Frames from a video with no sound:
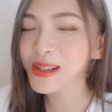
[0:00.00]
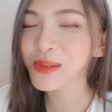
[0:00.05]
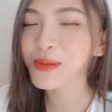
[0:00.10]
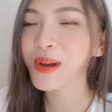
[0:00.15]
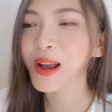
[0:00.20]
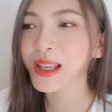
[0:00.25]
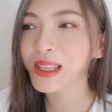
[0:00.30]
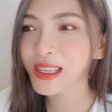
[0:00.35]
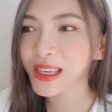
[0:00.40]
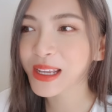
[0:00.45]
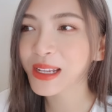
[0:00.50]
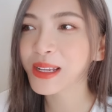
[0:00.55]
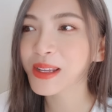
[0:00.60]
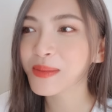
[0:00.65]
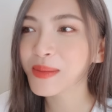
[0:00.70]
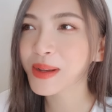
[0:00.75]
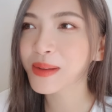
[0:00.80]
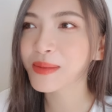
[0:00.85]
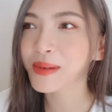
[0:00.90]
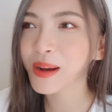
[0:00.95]
งหวะยิงที่
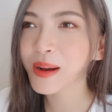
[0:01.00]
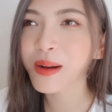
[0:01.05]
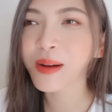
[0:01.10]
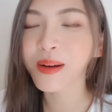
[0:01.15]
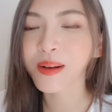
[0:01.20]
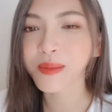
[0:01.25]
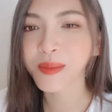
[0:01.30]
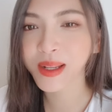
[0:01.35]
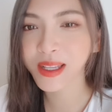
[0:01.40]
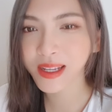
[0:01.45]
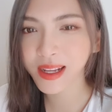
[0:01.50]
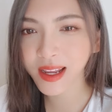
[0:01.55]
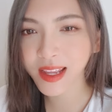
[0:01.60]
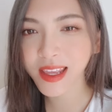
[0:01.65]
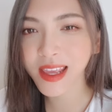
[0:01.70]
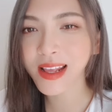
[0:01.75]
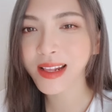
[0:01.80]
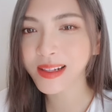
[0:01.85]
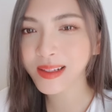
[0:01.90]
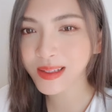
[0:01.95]
มันเออ มันก็
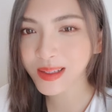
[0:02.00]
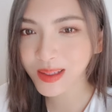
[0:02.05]
ยิง